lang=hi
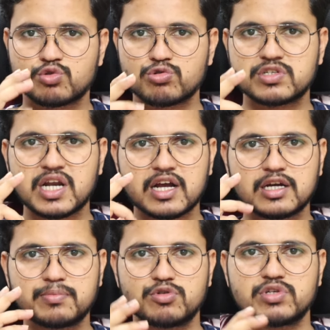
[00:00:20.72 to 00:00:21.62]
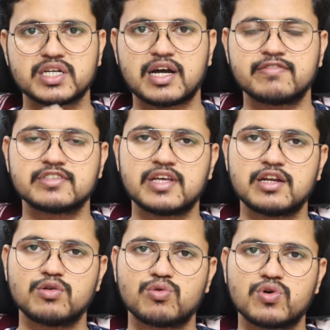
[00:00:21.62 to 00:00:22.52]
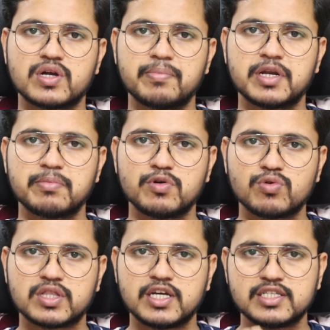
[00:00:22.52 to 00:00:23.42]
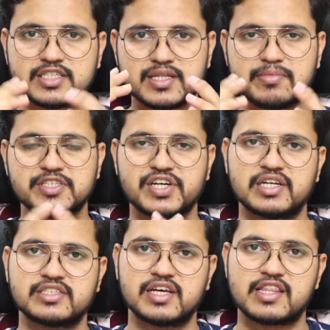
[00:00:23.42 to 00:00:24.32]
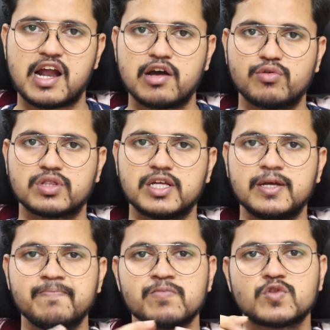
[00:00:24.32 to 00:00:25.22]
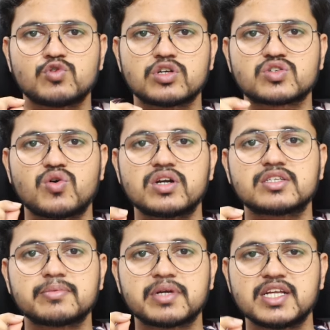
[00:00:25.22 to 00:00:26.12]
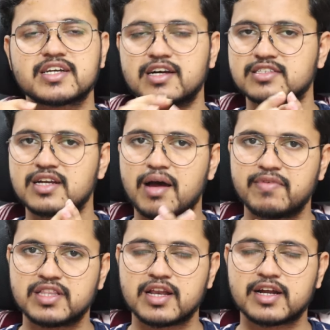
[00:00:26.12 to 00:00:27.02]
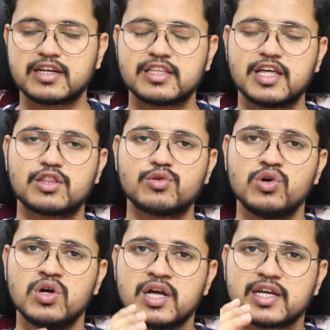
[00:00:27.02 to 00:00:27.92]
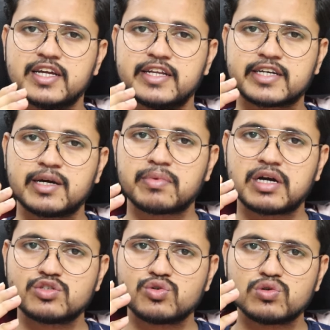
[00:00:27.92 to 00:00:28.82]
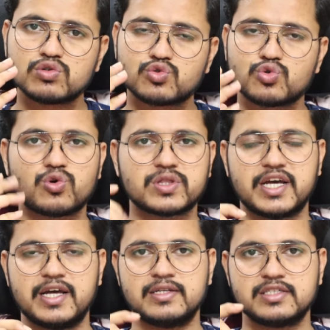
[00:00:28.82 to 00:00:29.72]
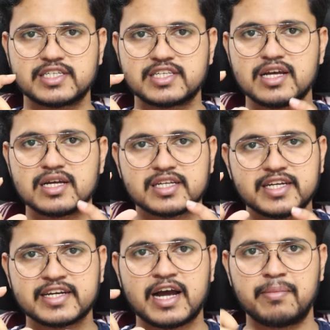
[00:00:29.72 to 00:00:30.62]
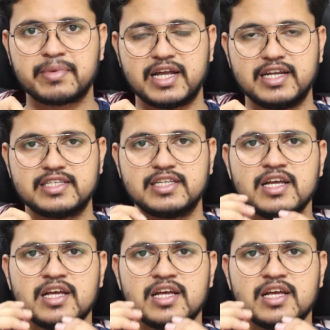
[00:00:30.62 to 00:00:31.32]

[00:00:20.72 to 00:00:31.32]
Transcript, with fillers: दूसरा कन्फ्यूजन काफ़ी सारे लोगों के मन में होते हैं जितने भी छात्र छात्राएँ होते हैं जो स्कॉलरशिप के लिए खासकर आवेदन करते हैं तो कि इनकम का जो स्रोत है जैसे किन का हम डालें